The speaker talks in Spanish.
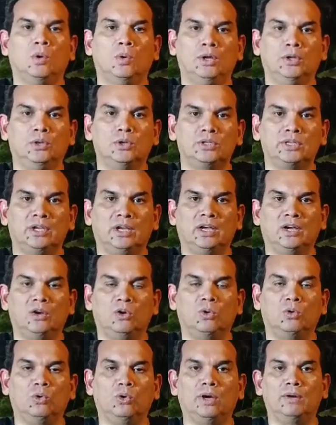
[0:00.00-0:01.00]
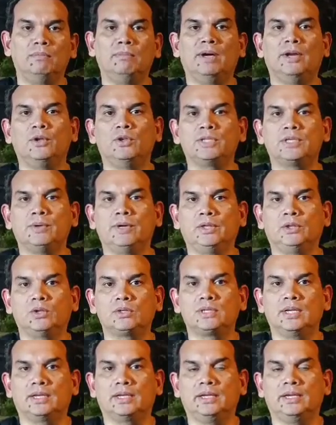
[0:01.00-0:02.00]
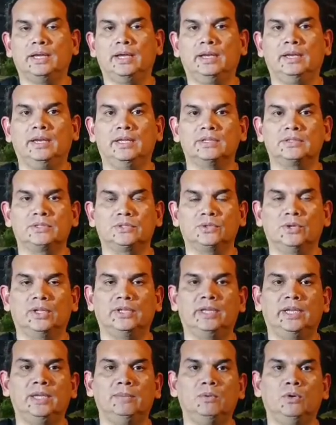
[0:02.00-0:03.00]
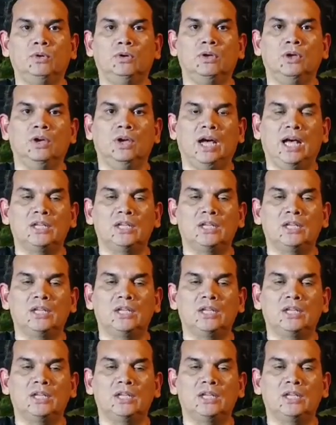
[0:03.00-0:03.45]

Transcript: cuando se ocurren varios eventos aquí en la ciudad de Limón